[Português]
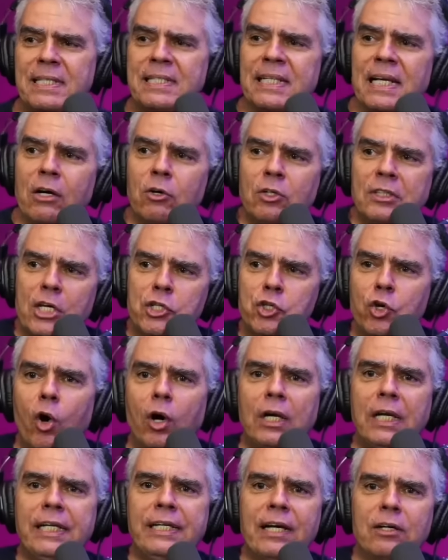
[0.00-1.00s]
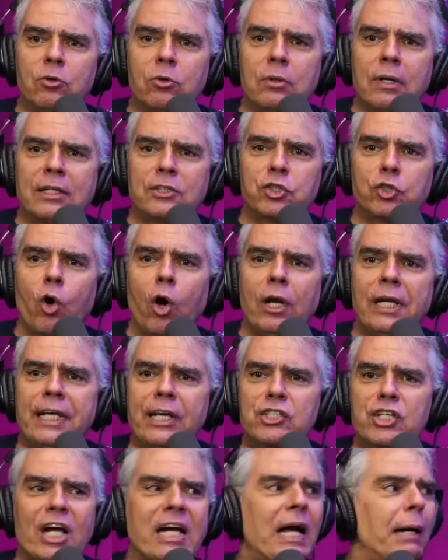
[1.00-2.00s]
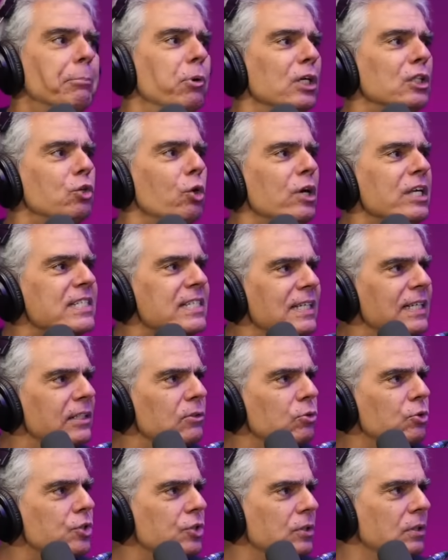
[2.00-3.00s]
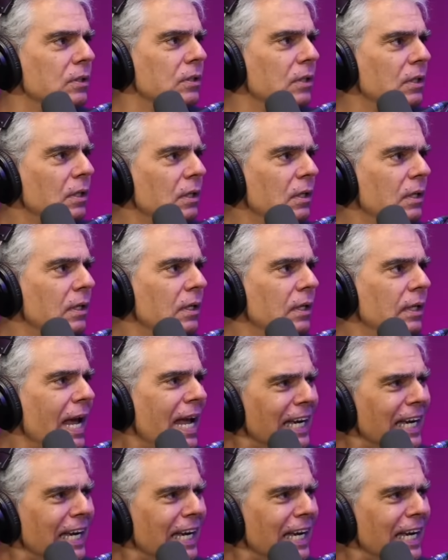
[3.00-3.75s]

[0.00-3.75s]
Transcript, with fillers: esse negócio da escolinha, a escolinha é. já acabou há dois anos. É, ele sei.